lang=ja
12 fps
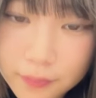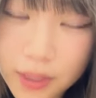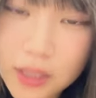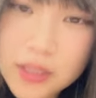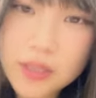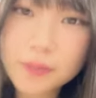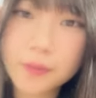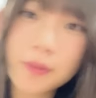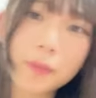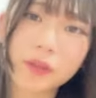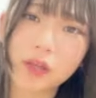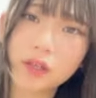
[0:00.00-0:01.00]
ダンス部
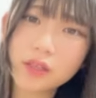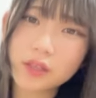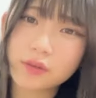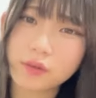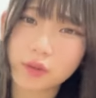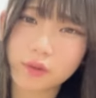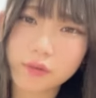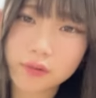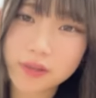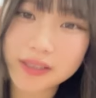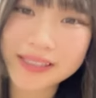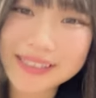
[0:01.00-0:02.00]
今何人いるんだろう